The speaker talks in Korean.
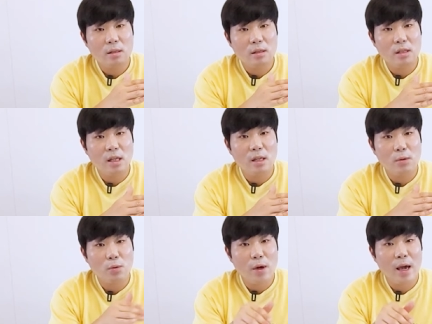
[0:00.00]

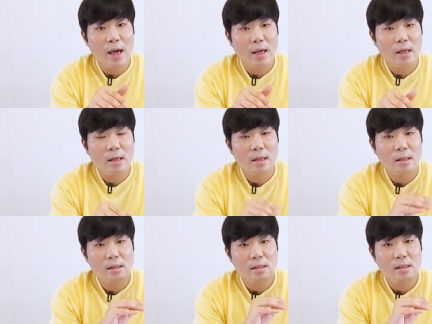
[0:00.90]
칭웨이
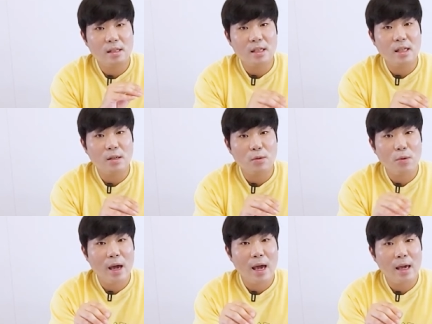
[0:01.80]

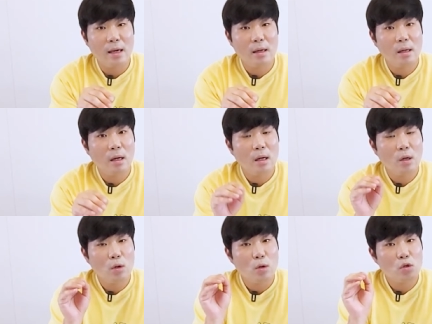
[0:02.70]
칭웨이
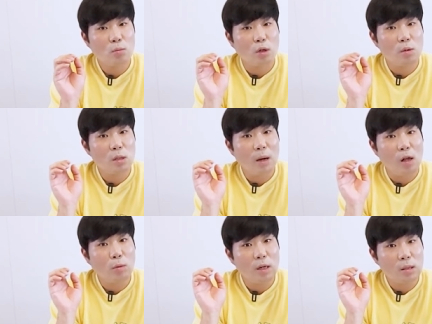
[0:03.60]
좀 어렵지만
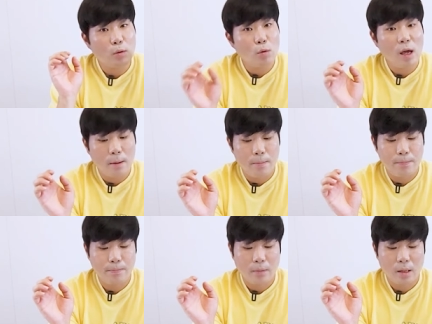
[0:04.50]
알고만 있으면
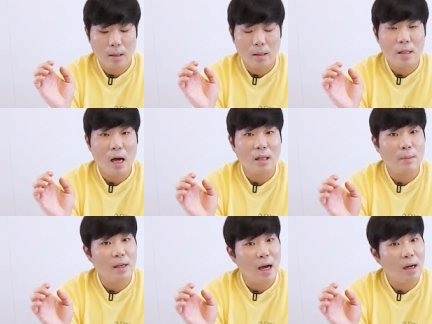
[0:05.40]
돼자 그
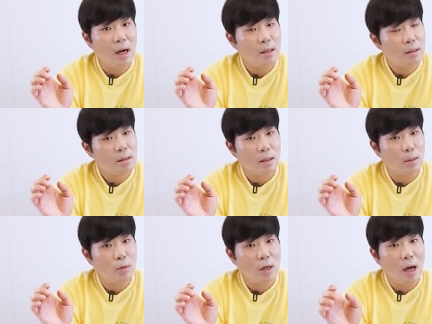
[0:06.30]
다음에 약간
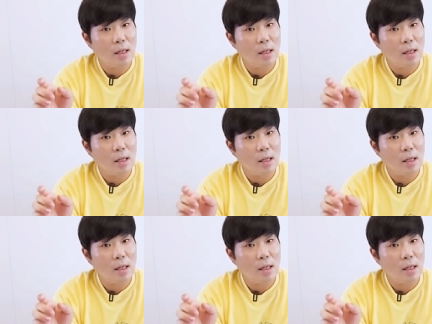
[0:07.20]
따라해볼까?